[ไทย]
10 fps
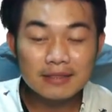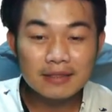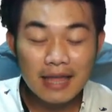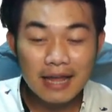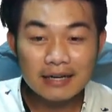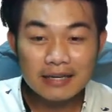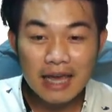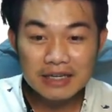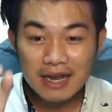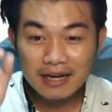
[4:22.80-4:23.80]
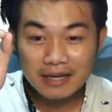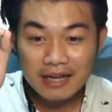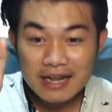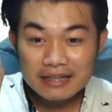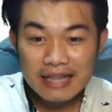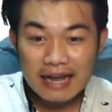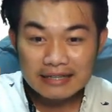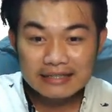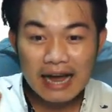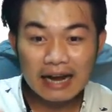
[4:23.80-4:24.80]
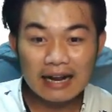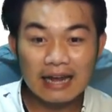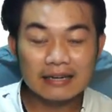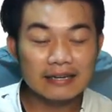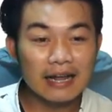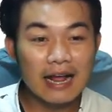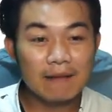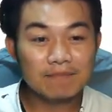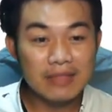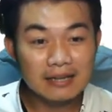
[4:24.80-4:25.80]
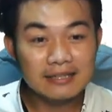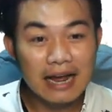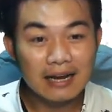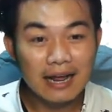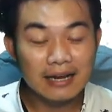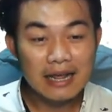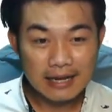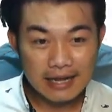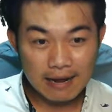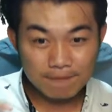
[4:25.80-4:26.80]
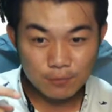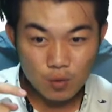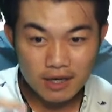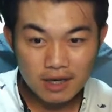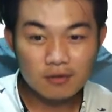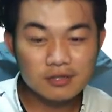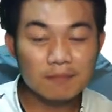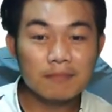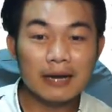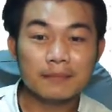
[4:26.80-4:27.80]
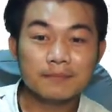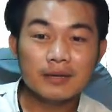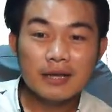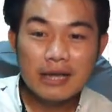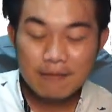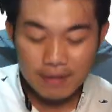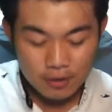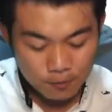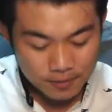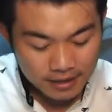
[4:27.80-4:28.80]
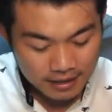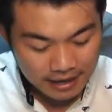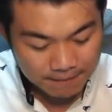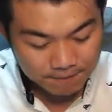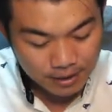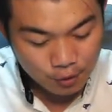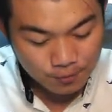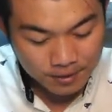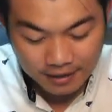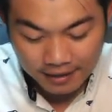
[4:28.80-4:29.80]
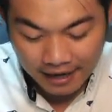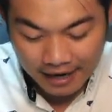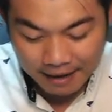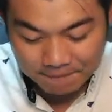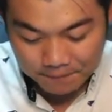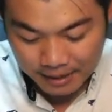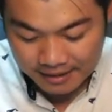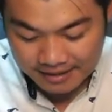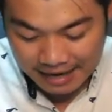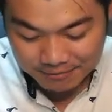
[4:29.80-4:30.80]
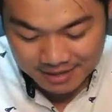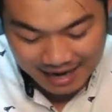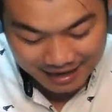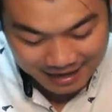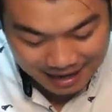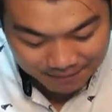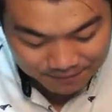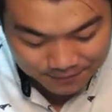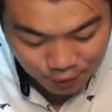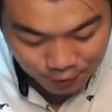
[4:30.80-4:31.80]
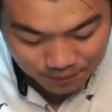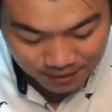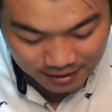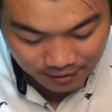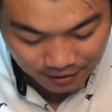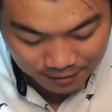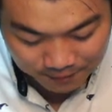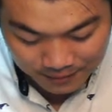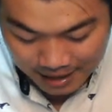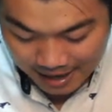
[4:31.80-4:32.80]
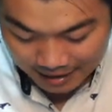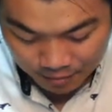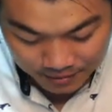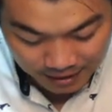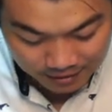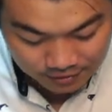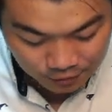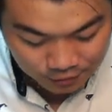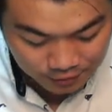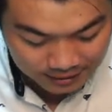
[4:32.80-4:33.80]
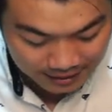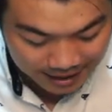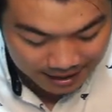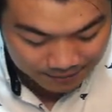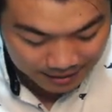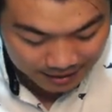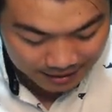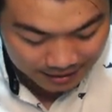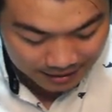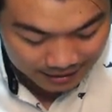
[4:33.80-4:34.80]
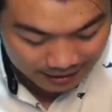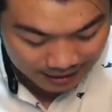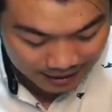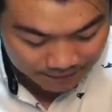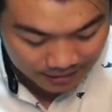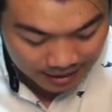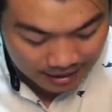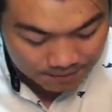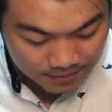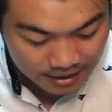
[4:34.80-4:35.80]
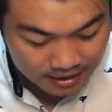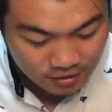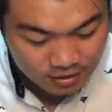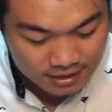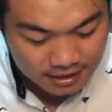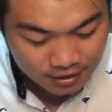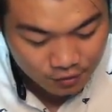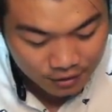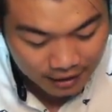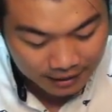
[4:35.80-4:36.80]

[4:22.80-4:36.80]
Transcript: แรงรีแอคชั่นตั้งฉากกันนะครับตั้งฉากกัน กับตัวที่เขาสัมผัส ไปดูพินครับไปดูพินนะครับพิน3สายนะครับจุดพินของเรา อันนี้ผมเขียนนี่0.75 เมตรนะครับพินก็คือที่จุด A